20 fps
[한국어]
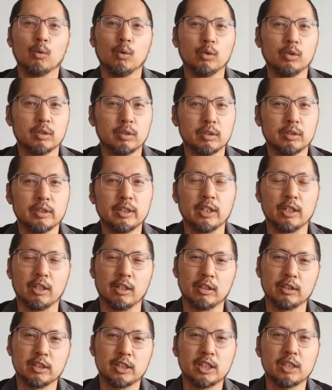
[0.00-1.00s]
오늘은
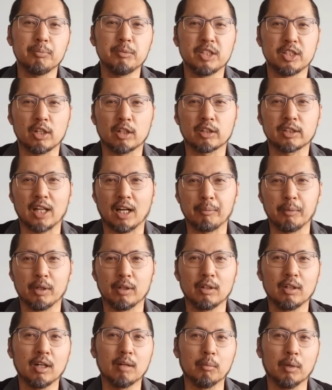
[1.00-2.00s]
이런 심리적
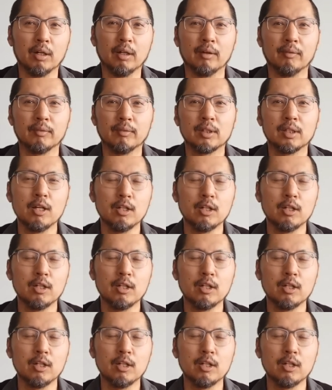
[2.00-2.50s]
장벽을 넘어